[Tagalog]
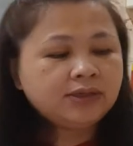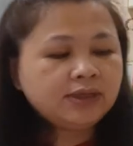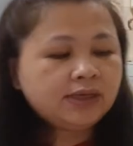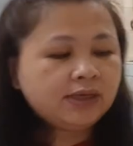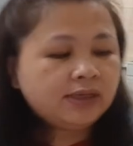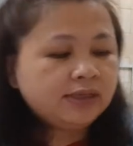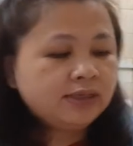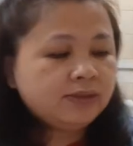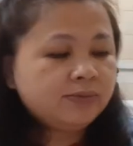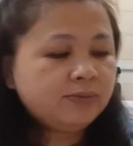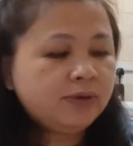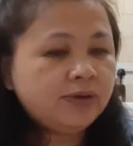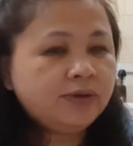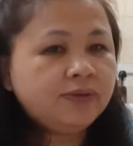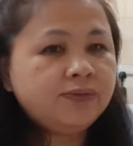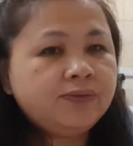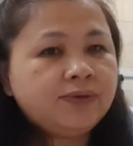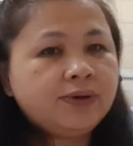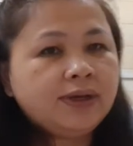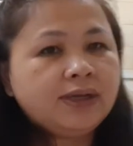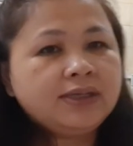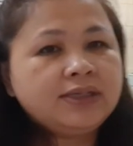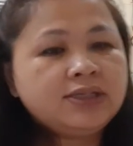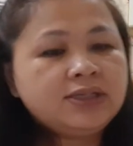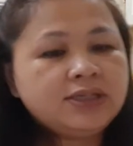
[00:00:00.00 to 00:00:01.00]
guys,
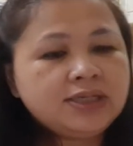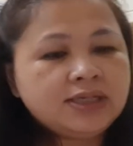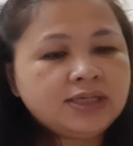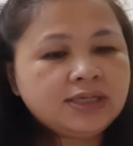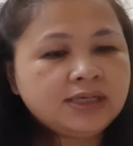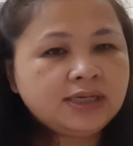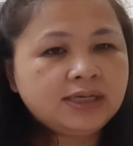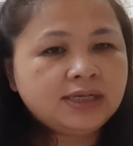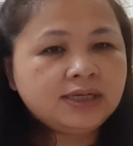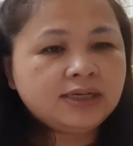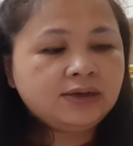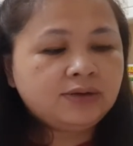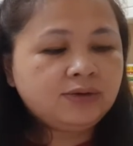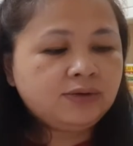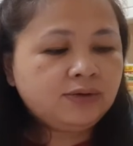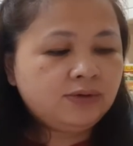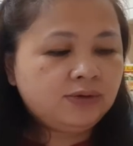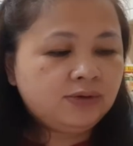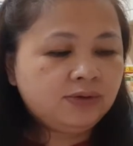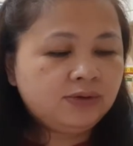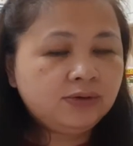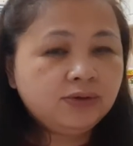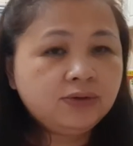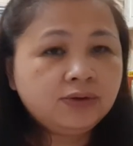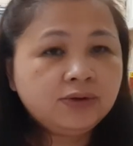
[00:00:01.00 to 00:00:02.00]
mag-fried chicken
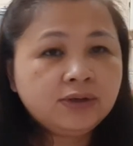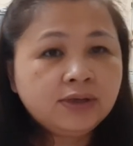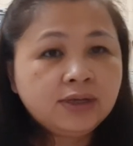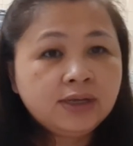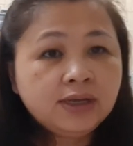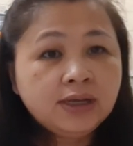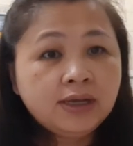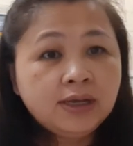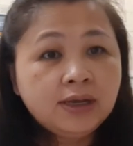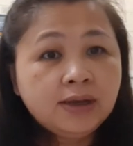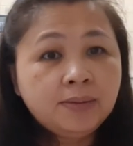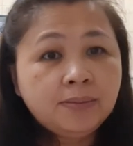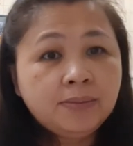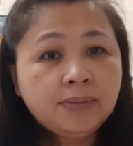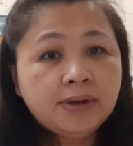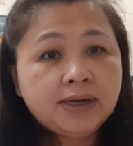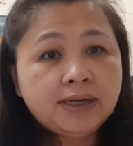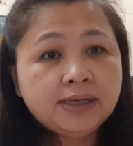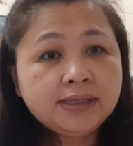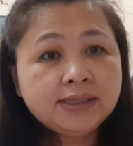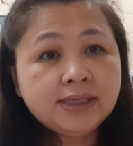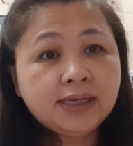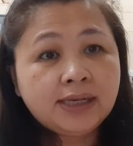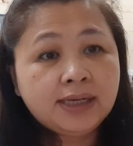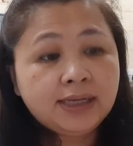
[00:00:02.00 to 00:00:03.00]
ako
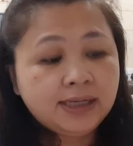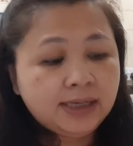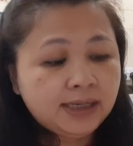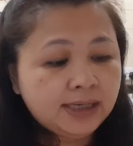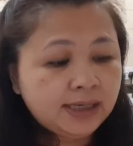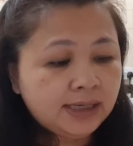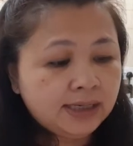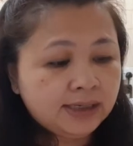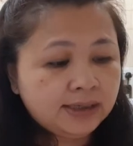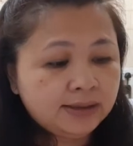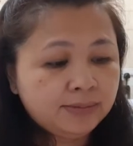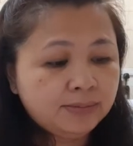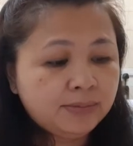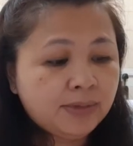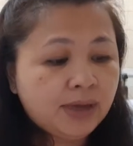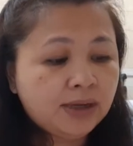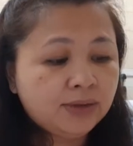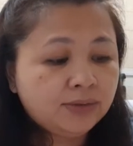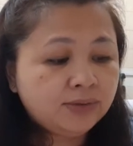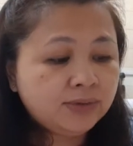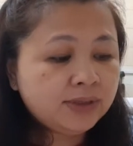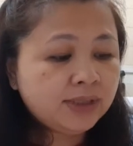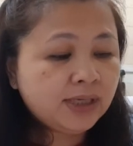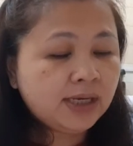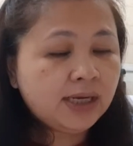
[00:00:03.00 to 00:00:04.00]
para sa kanilang
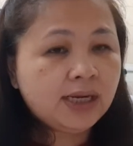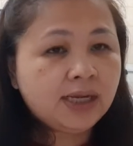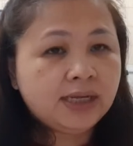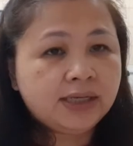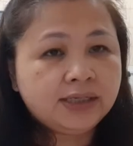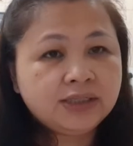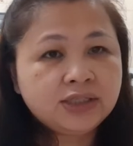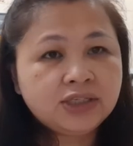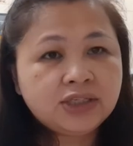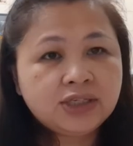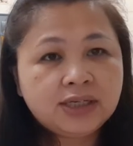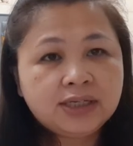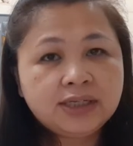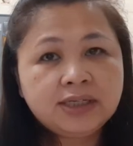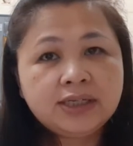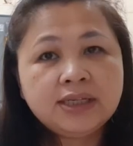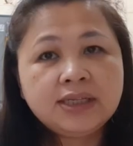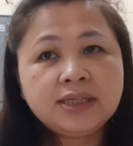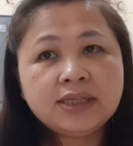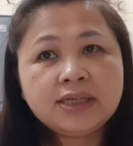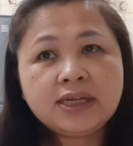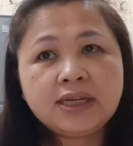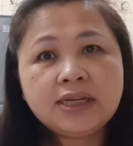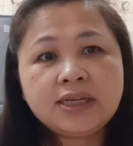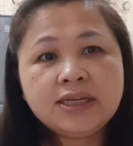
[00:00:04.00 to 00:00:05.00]
baon sa lunch and
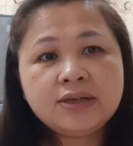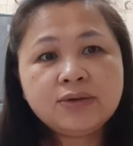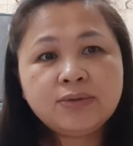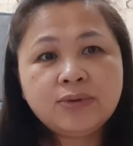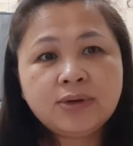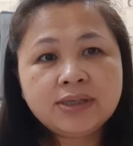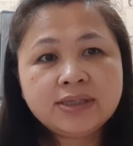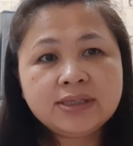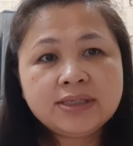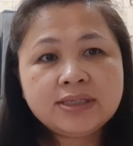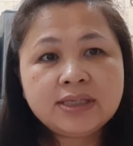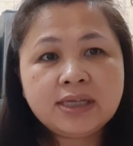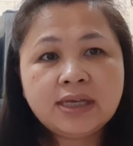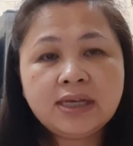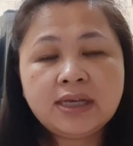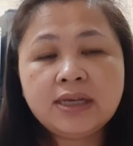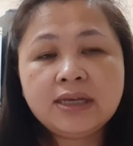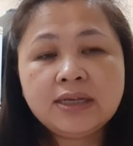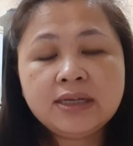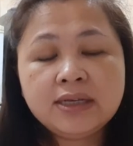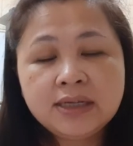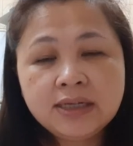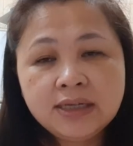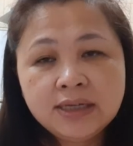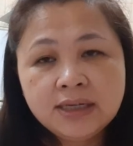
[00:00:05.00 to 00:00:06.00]
then Ray wants sa
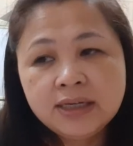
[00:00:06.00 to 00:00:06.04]
uh,